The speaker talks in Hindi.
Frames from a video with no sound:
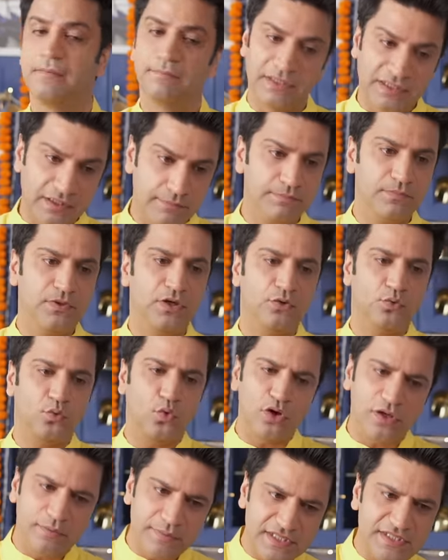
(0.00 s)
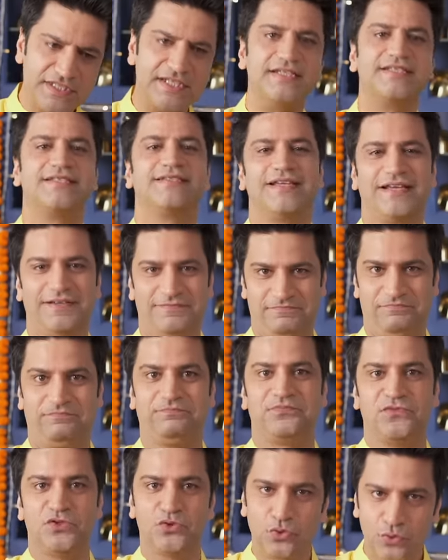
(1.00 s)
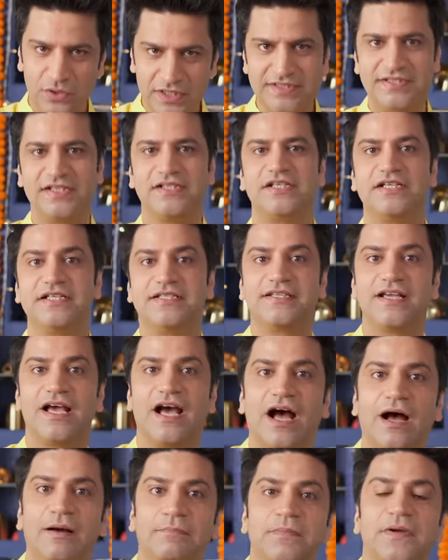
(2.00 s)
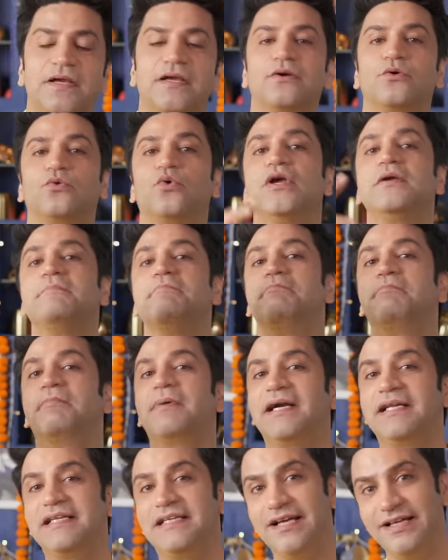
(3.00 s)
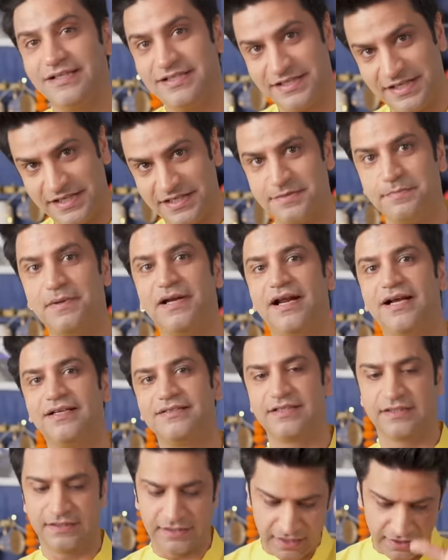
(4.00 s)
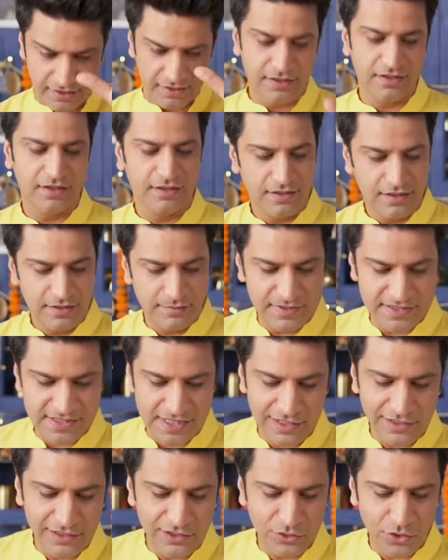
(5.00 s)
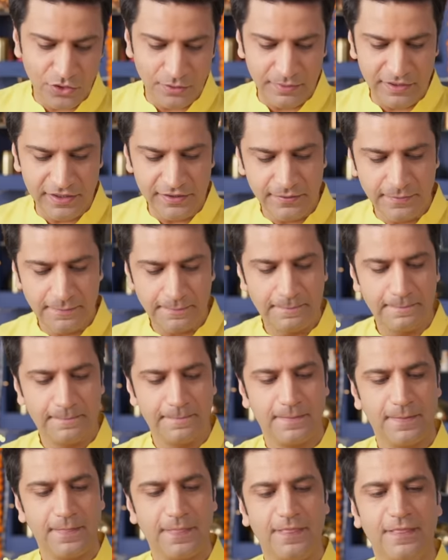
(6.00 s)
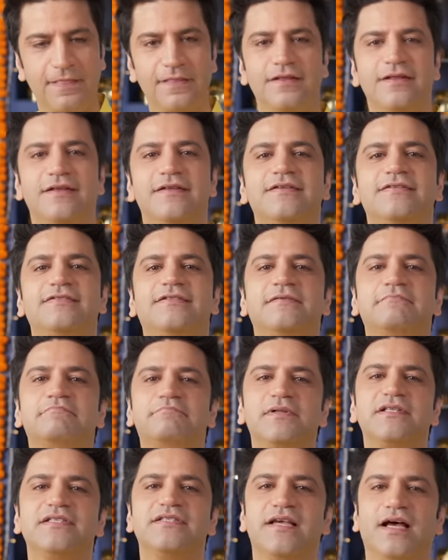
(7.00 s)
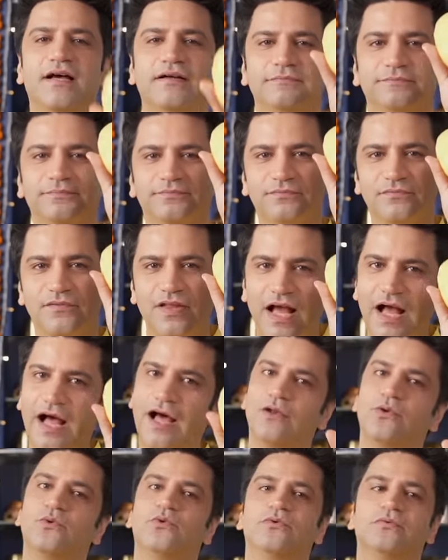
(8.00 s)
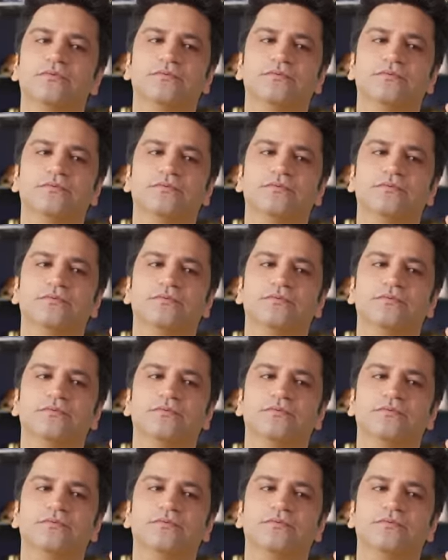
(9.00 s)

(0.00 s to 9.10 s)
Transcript: मतलब कोई भी चीज़ से छोटी सी चीज़ से आप कोई बढ़िया चीज़ बना सकते हैं मिसाल के तौर पे सिंपल सा आलू